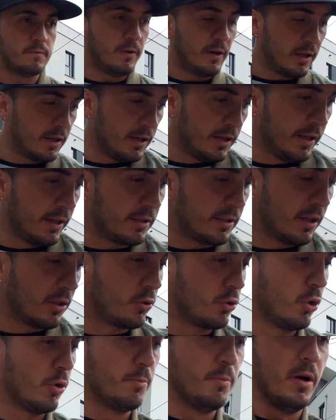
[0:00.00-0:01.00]
wann lädt der
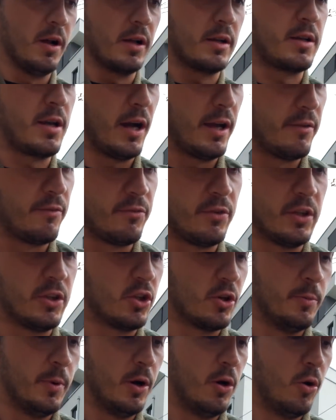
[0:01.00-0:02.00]
Typ mal kein
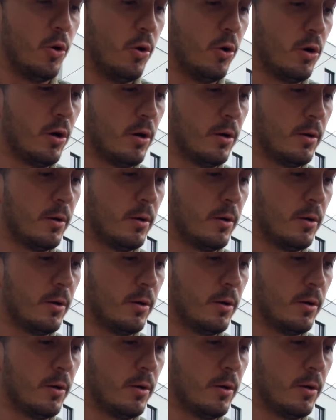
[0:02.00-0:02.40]
Video mehr hoch?